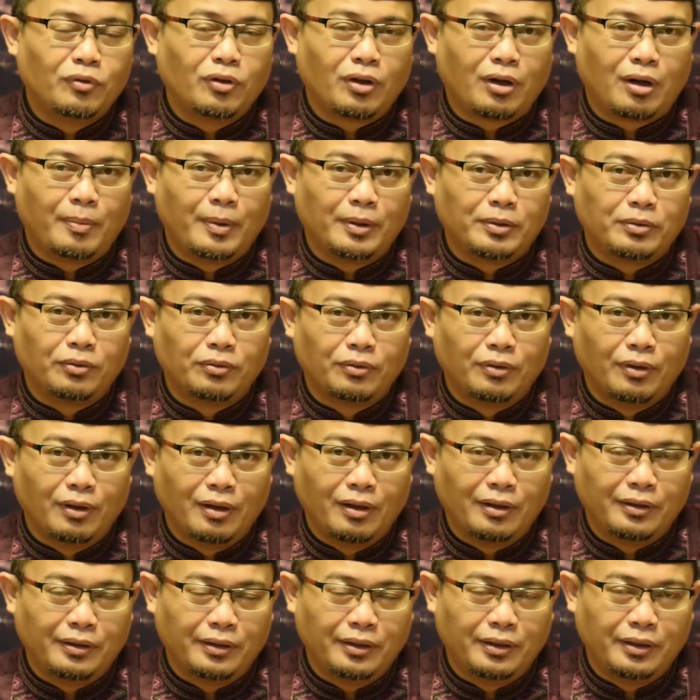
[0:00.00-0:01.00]

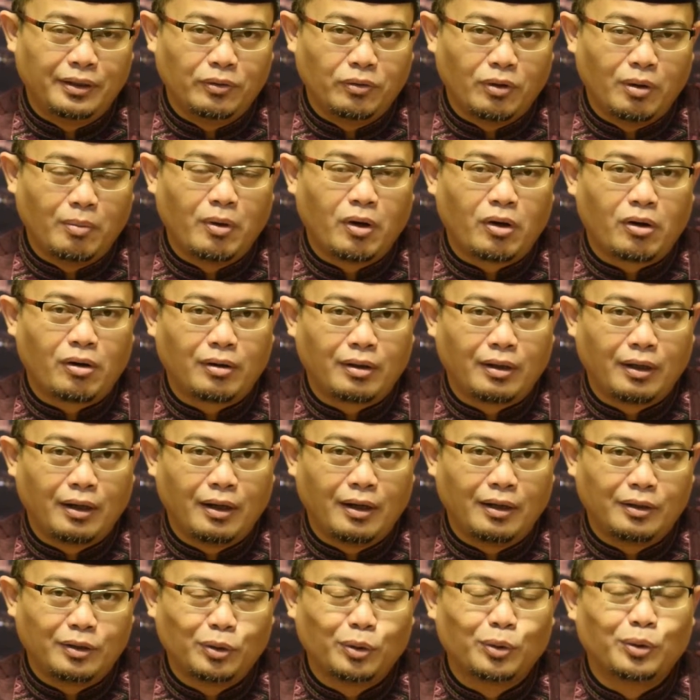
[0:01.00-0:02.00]
warahmatullahi
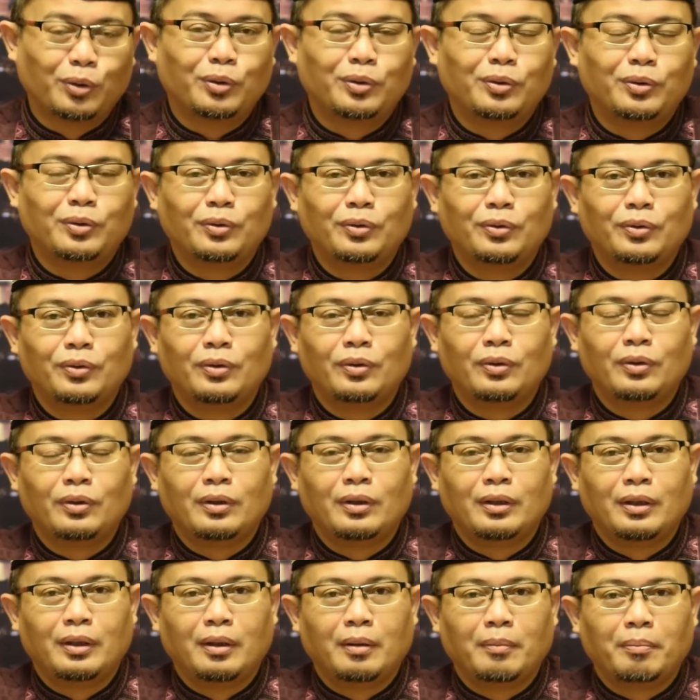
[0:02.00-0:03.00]
wabarakatuh.
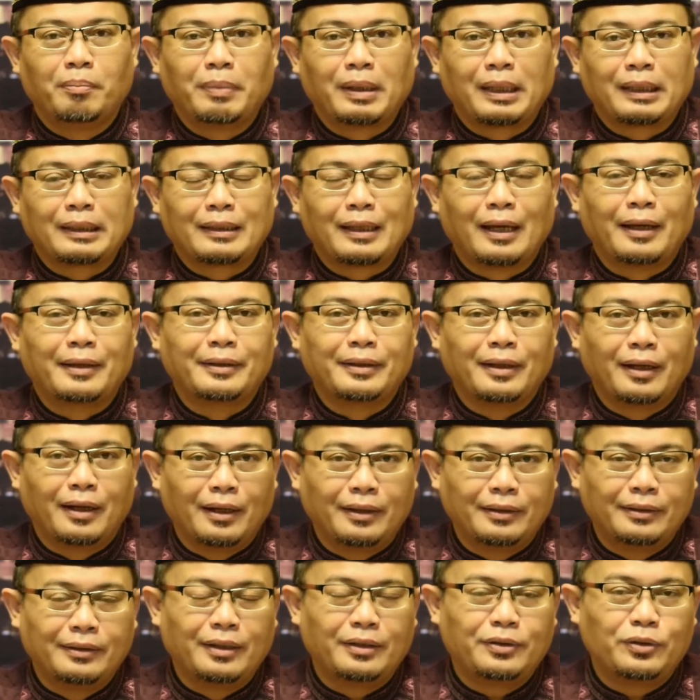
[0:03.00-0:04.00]

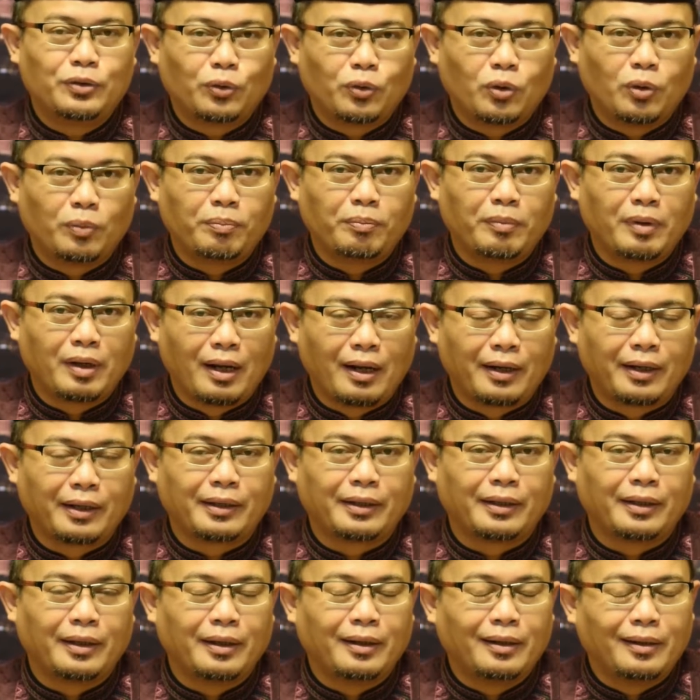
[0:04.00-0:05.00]
Pertanyaannya cukup menarik
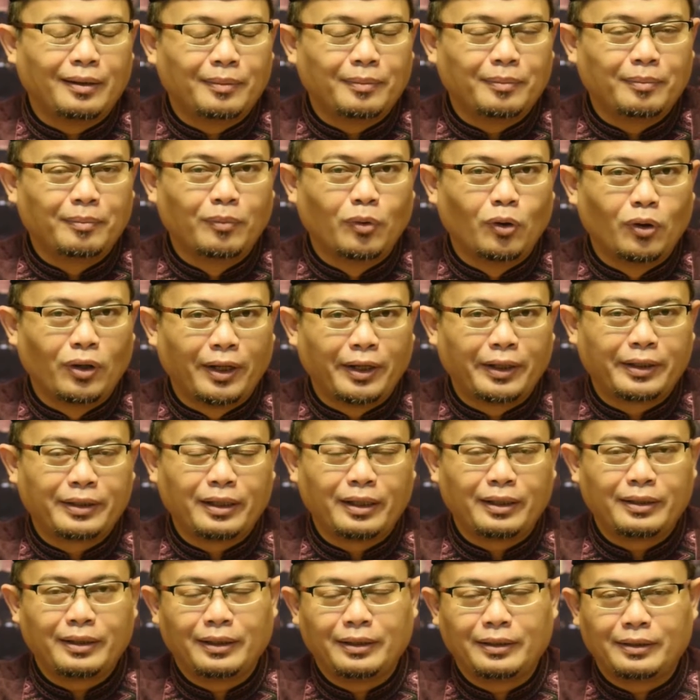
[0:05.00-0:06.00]
ya.
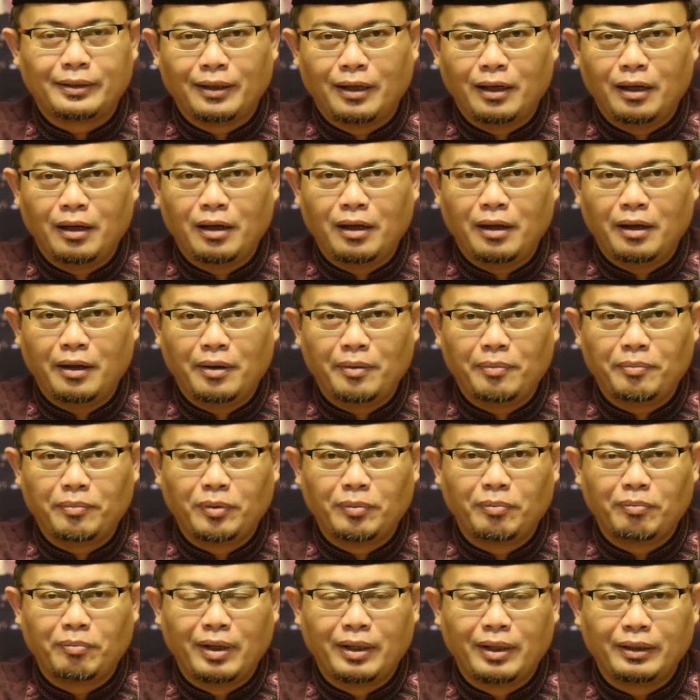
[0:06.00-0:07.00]
Bolehkah kita
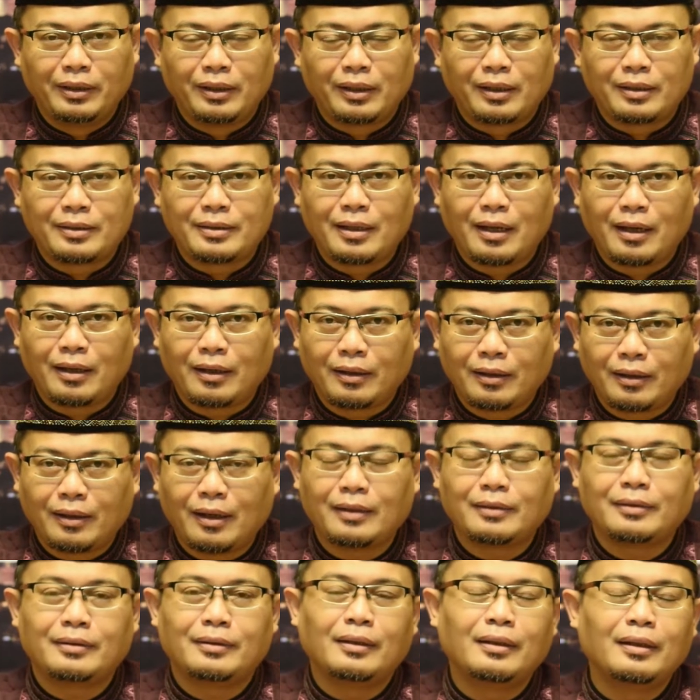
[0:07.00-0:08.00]
membayar
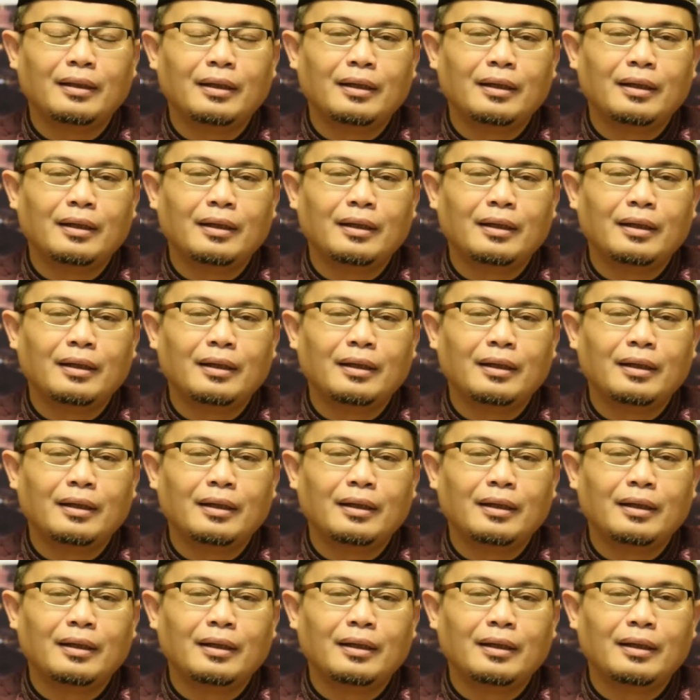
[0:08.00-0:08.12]
zakat